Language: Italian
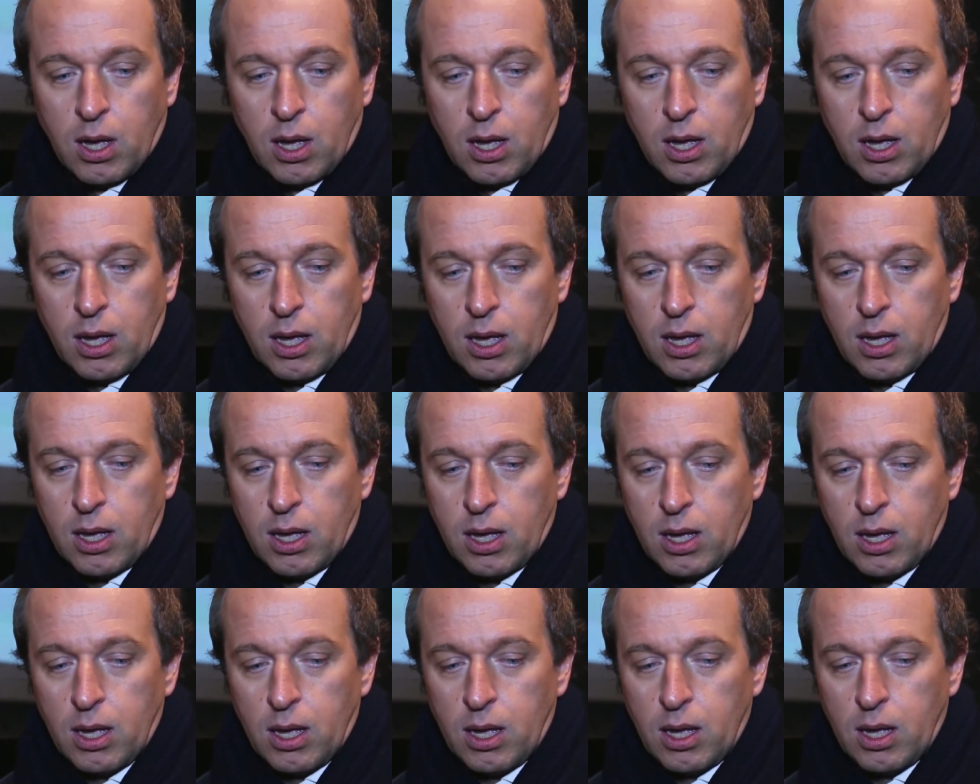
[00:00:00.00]

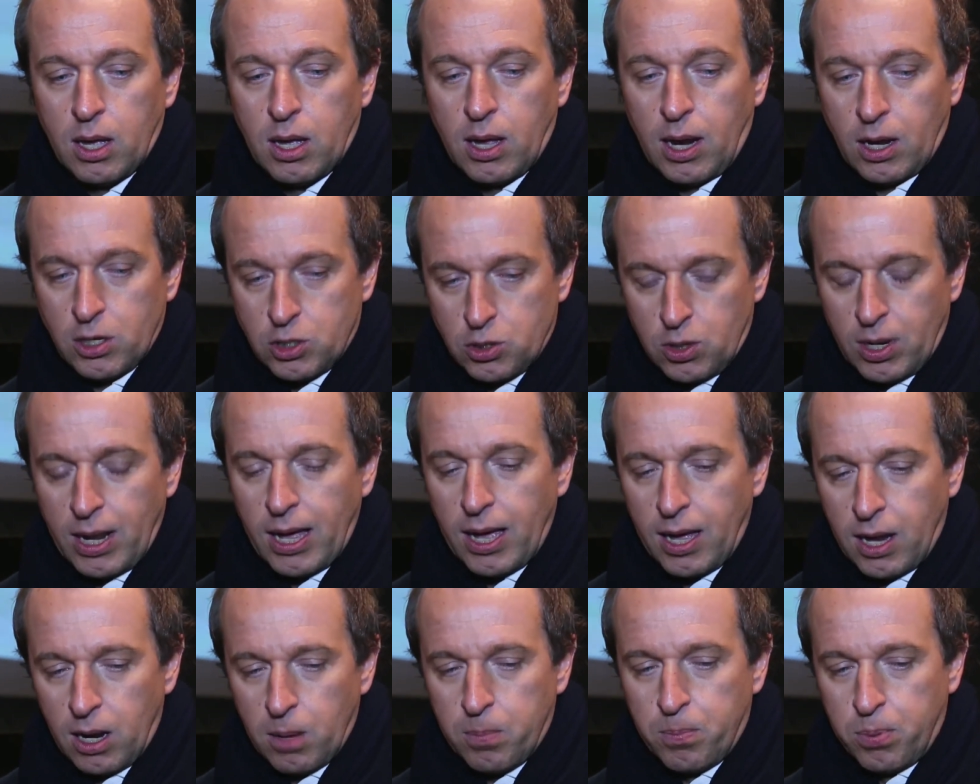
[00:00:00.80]
eh,
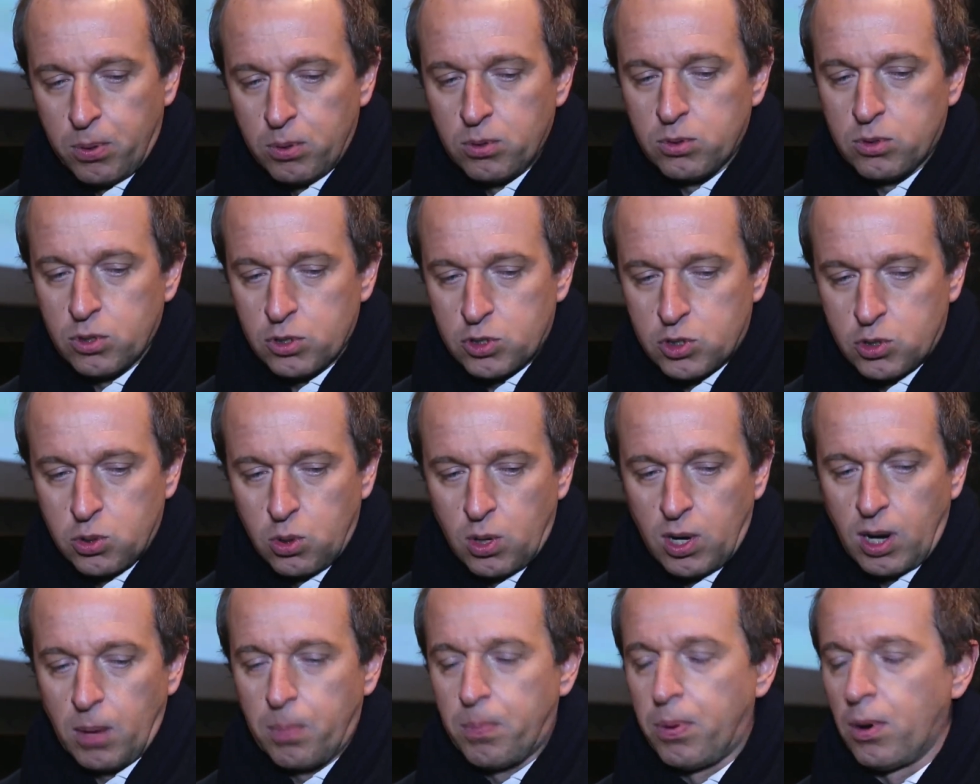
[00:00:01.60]
ragionare appunto
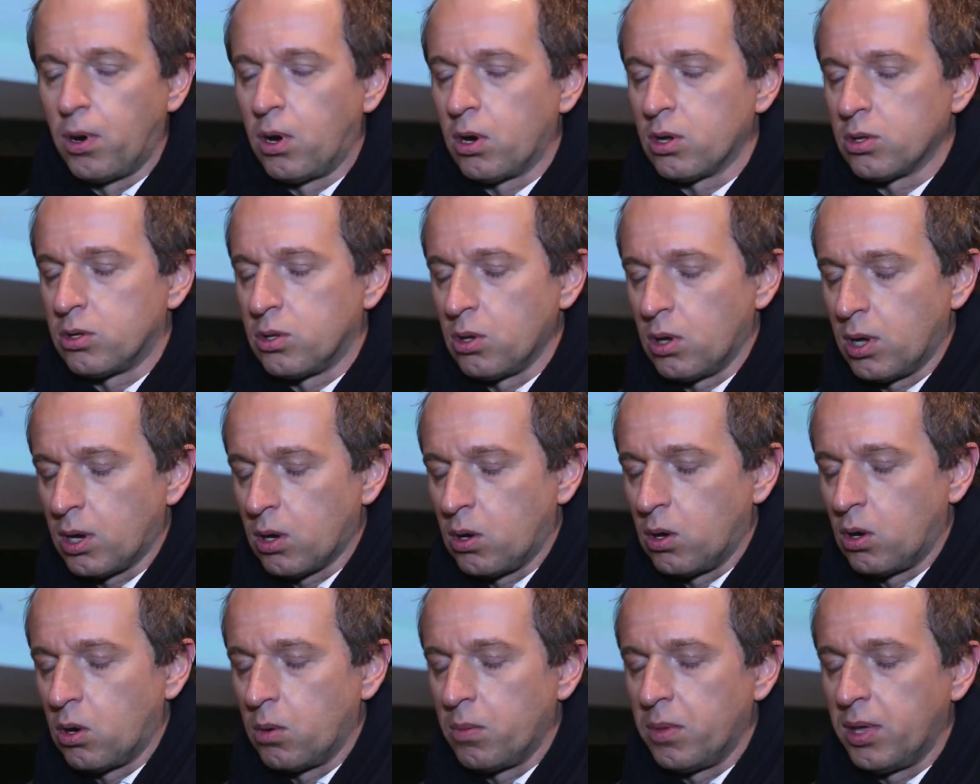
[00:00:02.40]
sul rapporto
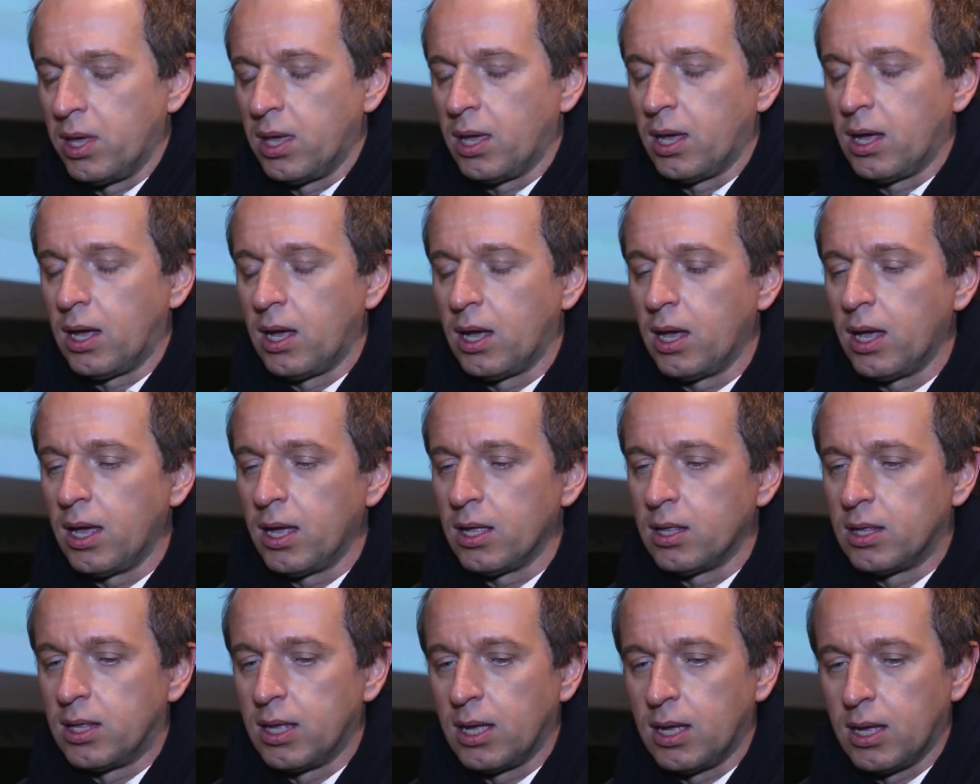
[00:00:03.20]
ergonomia
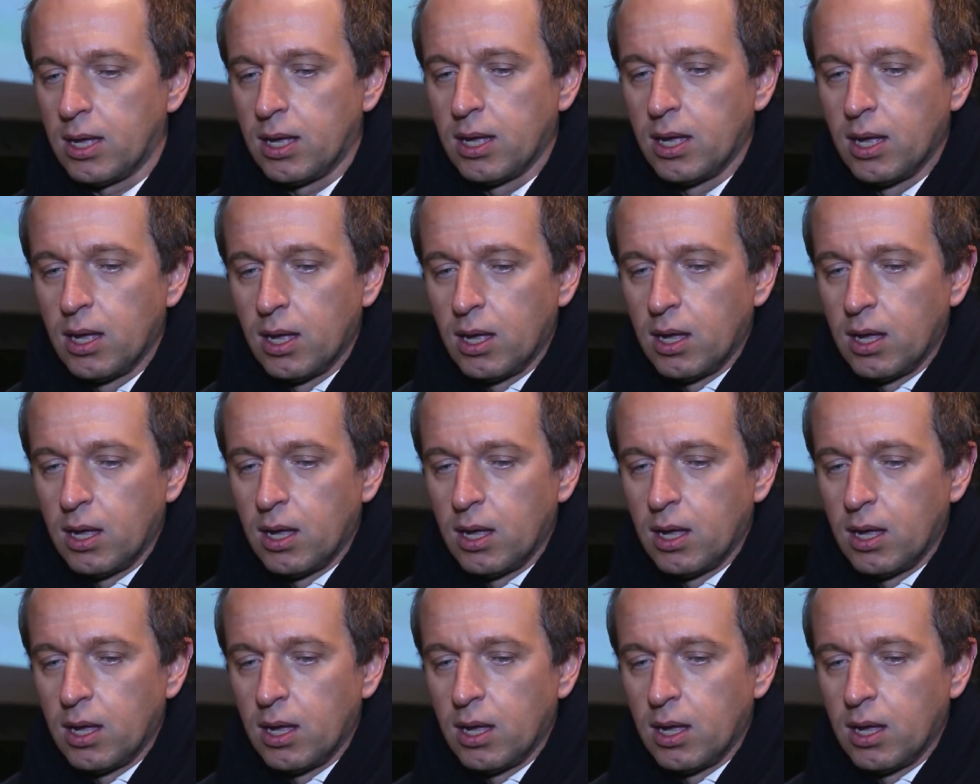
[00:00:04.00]
ed eh,